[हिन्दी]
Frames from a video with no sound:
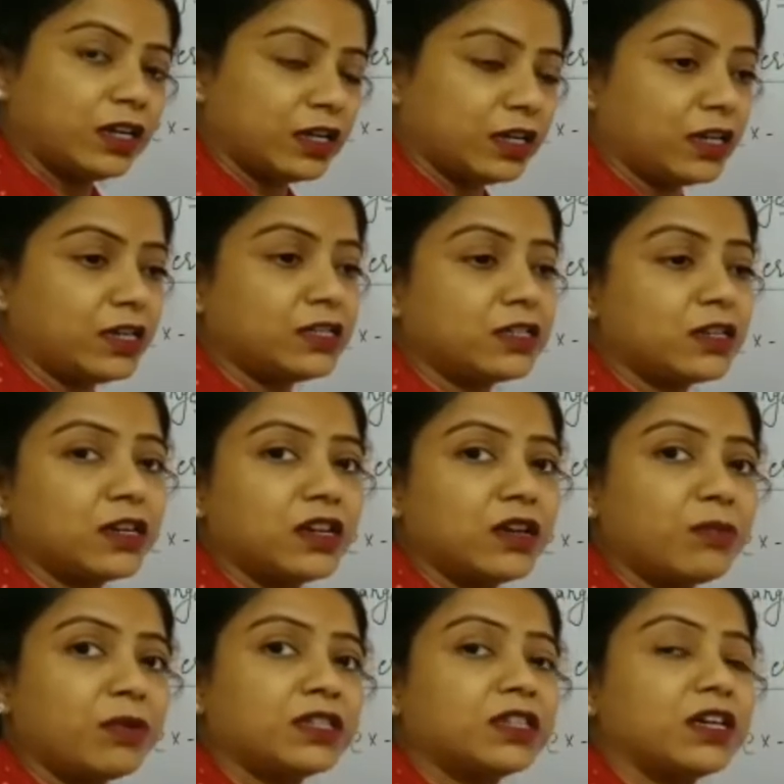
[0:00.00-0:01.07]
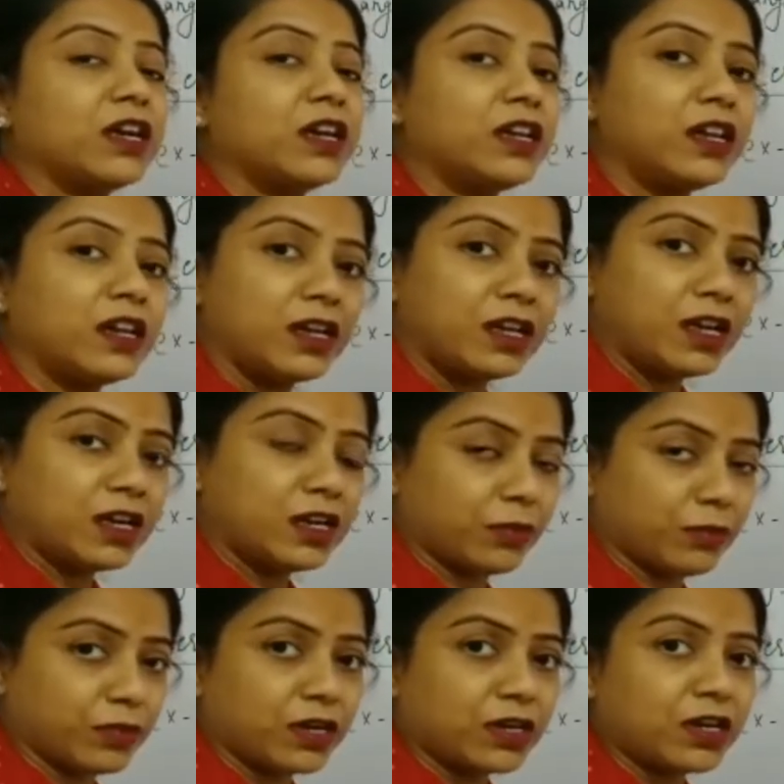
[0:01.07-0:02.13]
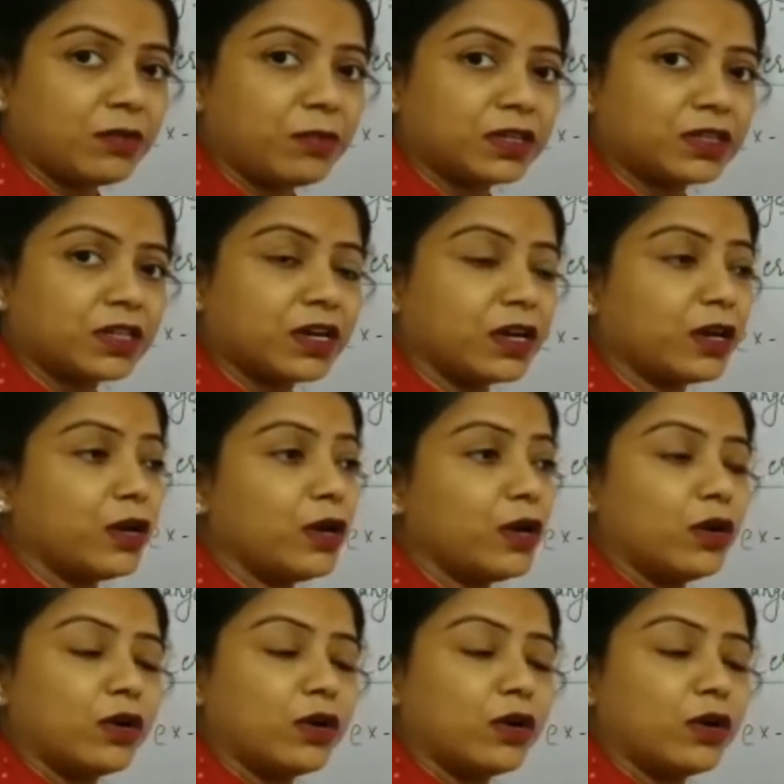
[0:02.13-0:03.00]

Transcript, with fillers: डिक्रीज करना पड़ता है यानी कि कम करना पड़ता है